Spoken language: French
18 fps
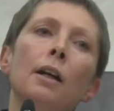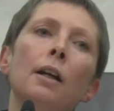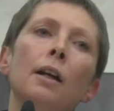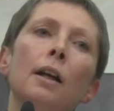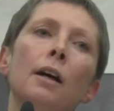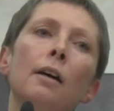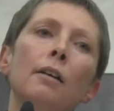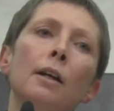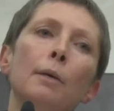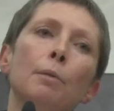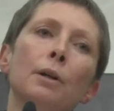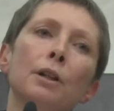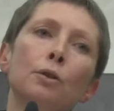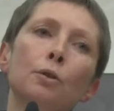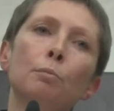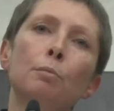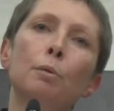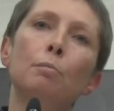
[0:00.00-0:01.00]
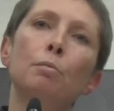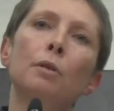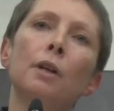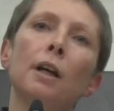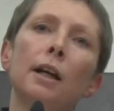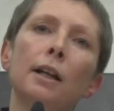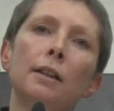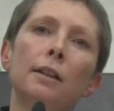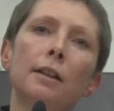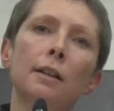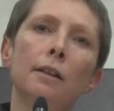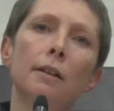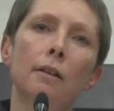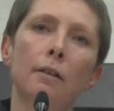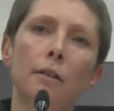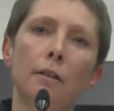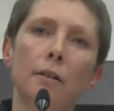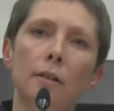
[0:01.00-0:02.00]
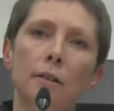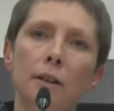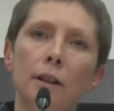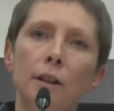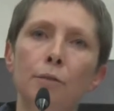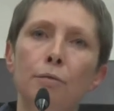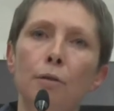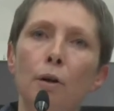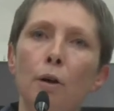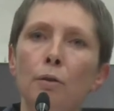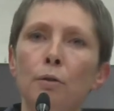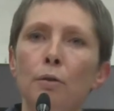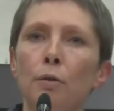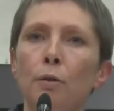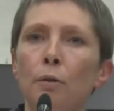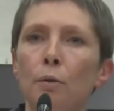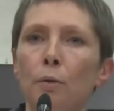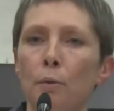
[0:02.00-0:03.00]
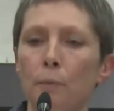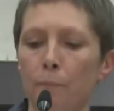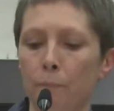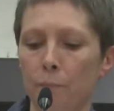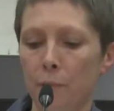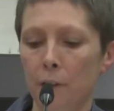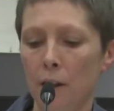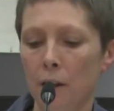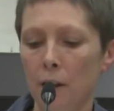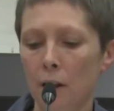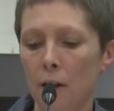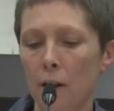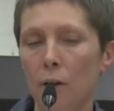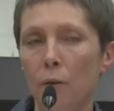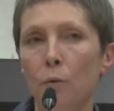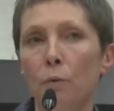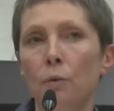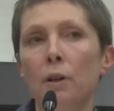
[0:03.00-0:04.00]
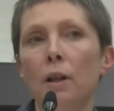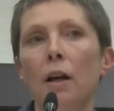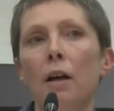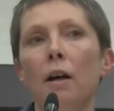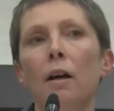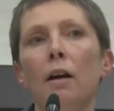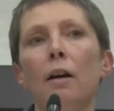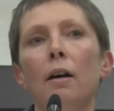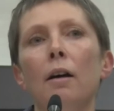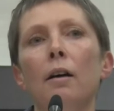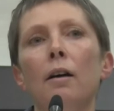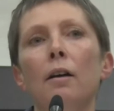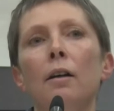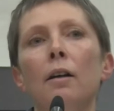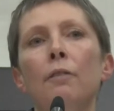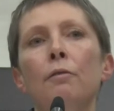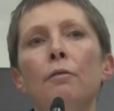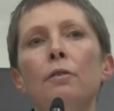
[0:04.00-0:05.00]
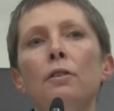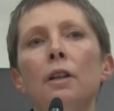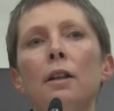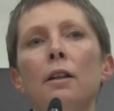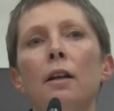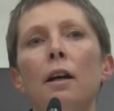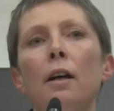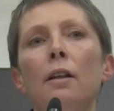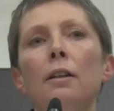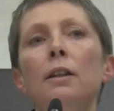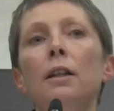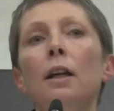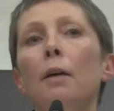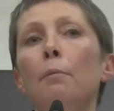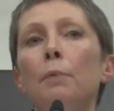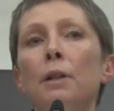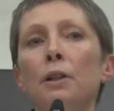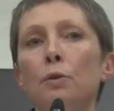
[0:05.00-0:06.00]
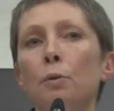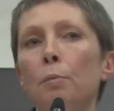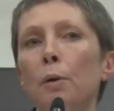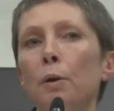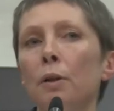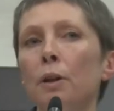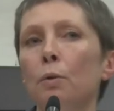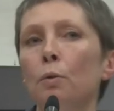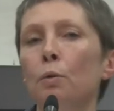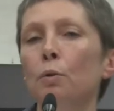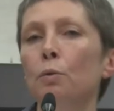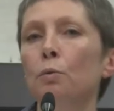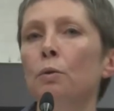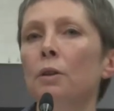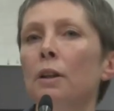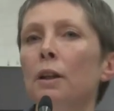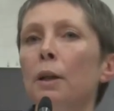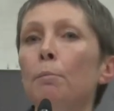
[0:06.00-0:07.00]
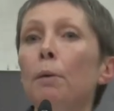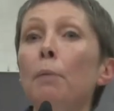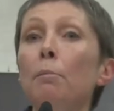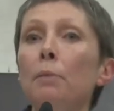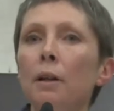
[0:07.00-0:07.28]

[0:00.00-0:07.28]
là, la pression populaire était euh, si forte que hum, la France a, dit à Blaise Compaoré qu'on ne le soutiendrait pas.